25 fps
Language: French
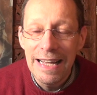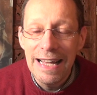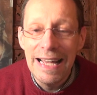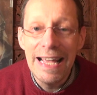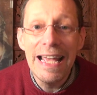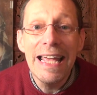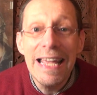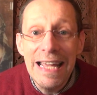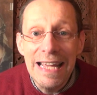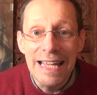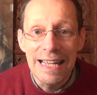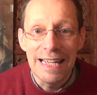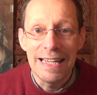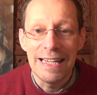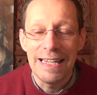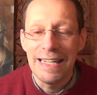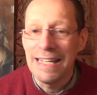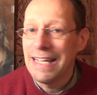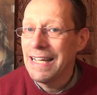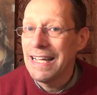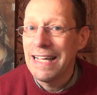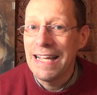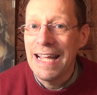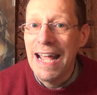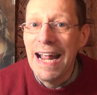Et
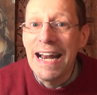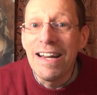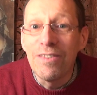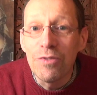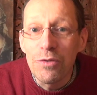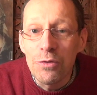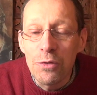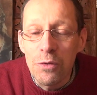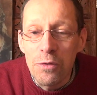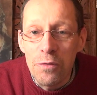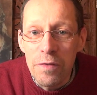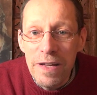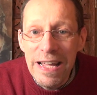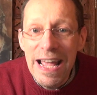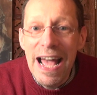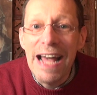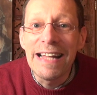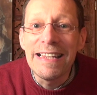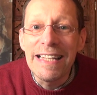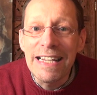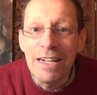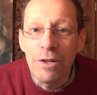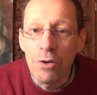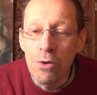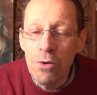elles ont trouvé
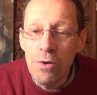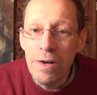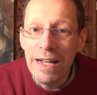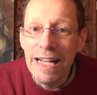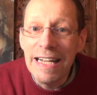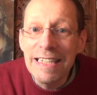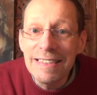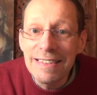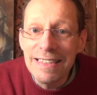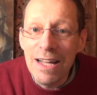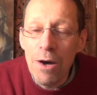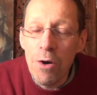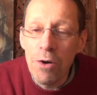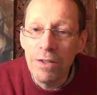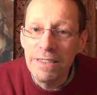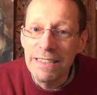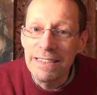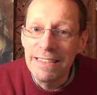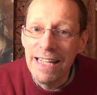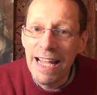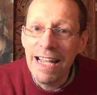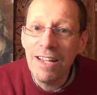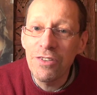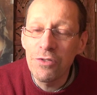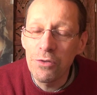un écho
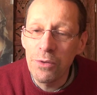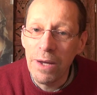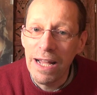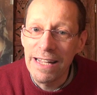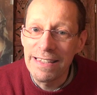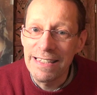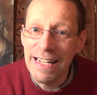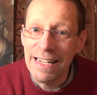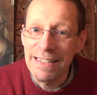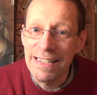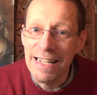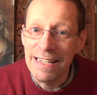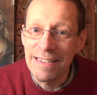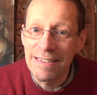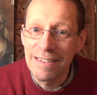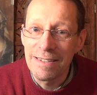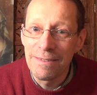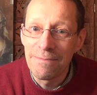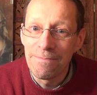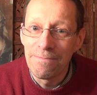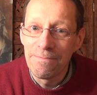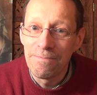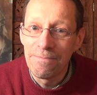extraordinaire sur Internet.